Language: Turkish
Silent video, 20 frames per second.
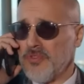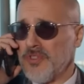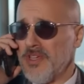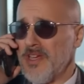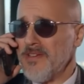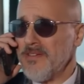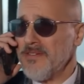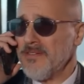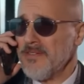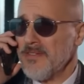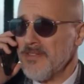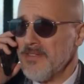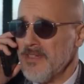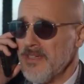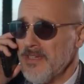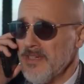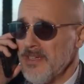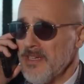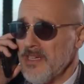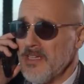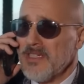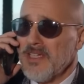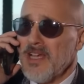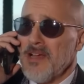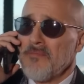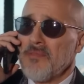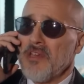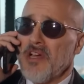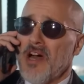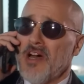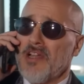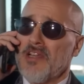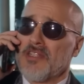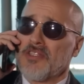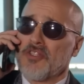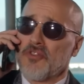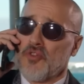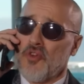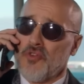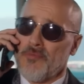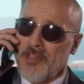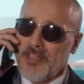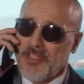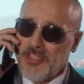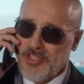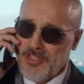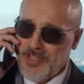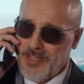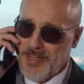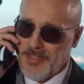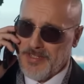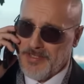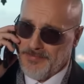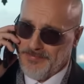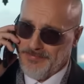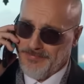Kuzey. İnsan bir halatı sormak için arar.